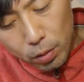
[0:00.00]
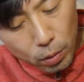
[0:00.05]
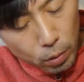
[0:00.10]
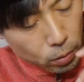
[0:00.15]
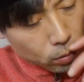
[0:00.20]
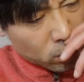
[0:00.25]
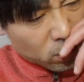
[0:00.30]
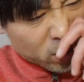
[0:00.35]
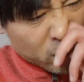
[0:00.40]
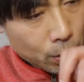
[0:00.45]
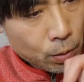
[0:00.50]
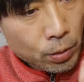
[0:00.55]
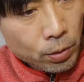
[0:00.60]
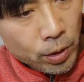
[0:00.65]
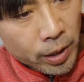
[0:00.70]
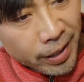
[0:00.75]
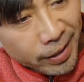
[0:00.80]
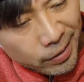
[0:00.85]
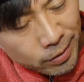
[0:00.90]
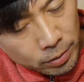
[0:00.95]
本当ねこの
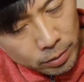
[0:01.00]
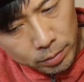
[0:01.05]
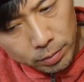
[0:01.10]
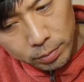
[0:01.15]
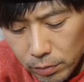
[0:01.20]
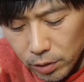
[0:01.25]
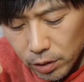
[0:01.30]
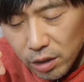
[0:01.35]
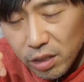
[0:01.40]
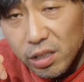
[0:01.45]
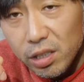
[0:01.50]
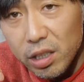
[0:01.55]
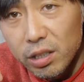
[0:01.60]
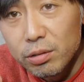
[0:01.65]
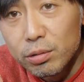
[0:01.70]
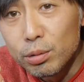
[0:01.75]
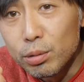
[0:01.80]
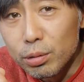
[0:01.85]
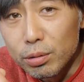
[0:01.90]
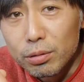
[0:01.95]
辺キンちゃん
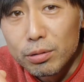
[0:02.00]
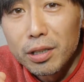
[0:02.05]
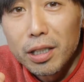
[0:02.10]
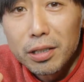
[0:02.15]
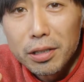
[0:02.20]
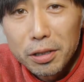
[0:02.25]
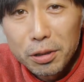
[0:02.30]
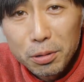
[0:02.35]
ヌードルなんで